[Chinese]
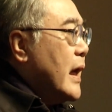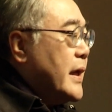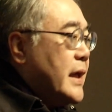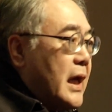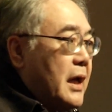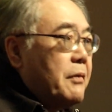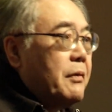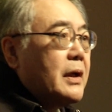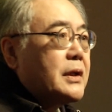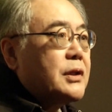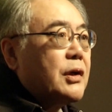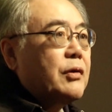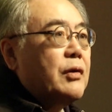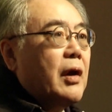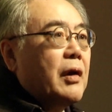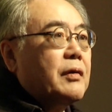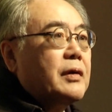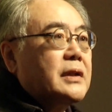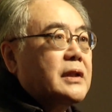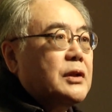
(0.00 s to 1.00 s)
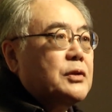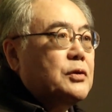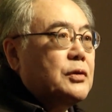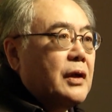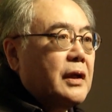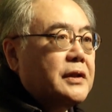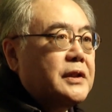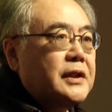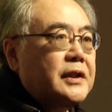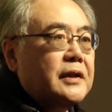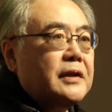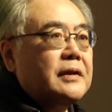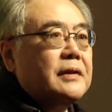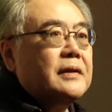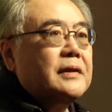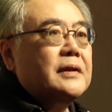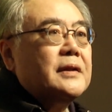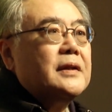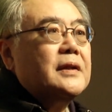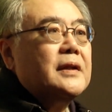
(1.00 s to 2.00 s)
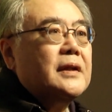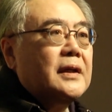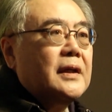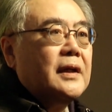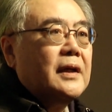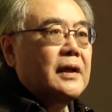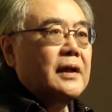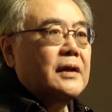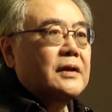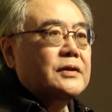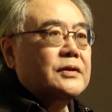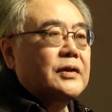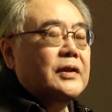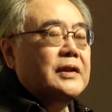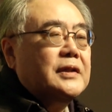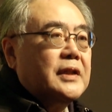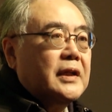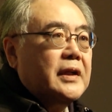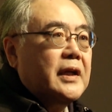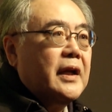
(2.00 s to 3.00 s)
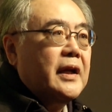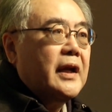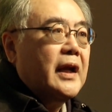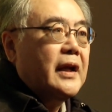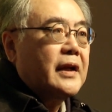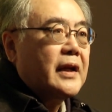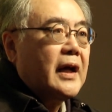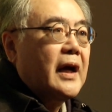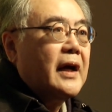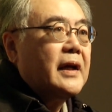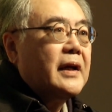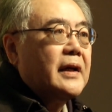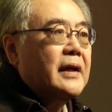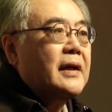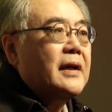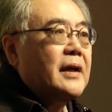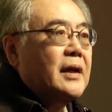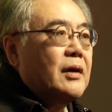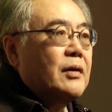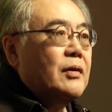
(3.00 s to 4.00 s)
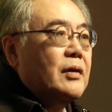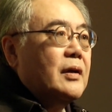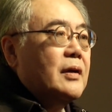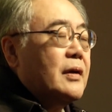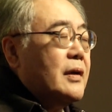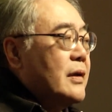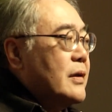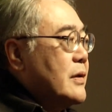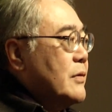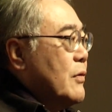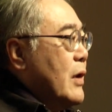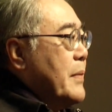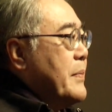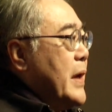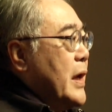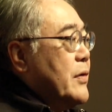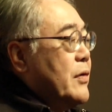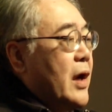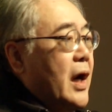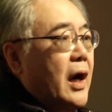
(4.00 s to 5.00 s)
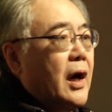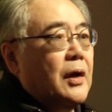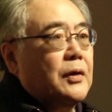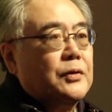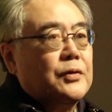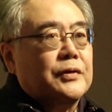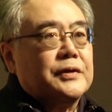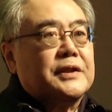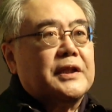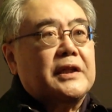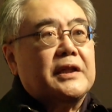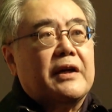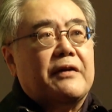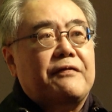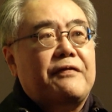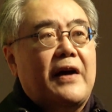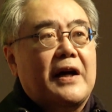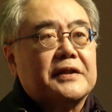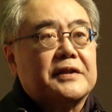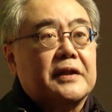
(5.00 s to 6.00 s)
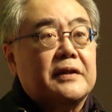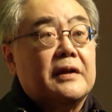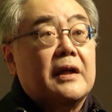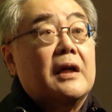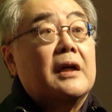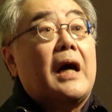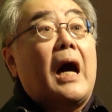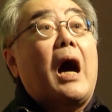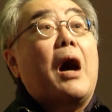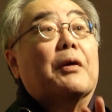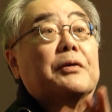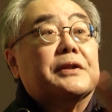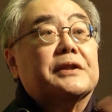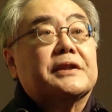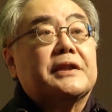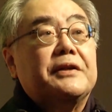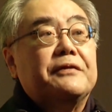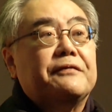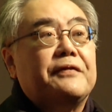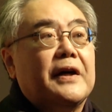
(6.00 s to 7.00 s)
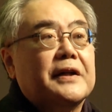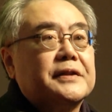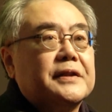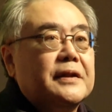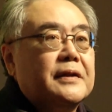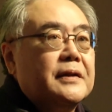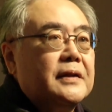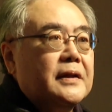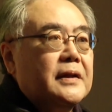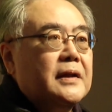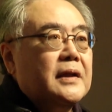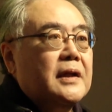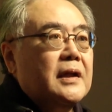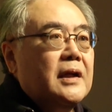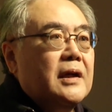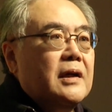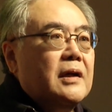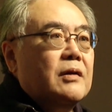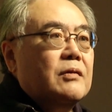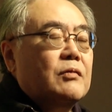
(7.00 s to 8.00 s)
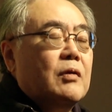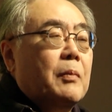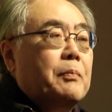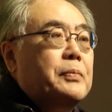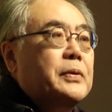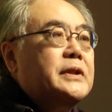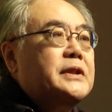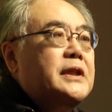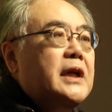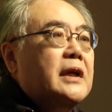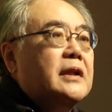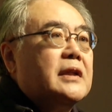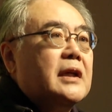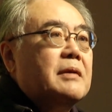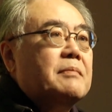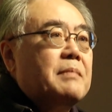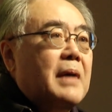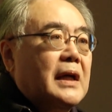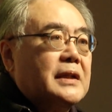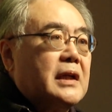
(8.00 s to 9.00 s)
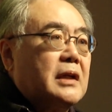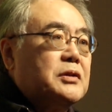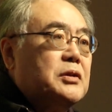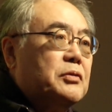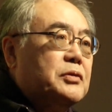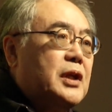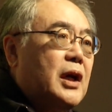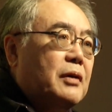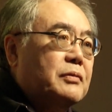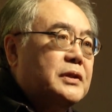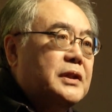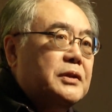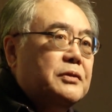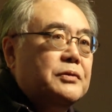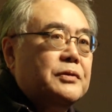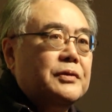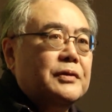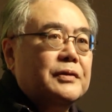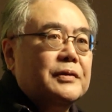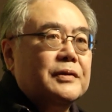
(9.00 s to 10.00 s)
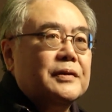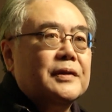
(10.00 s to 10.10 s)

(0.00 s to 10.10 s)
也因为这个缘故的学习，所以这些年来，外面有很多事情要发生，好的事情发生，我不见得马上就跳进去。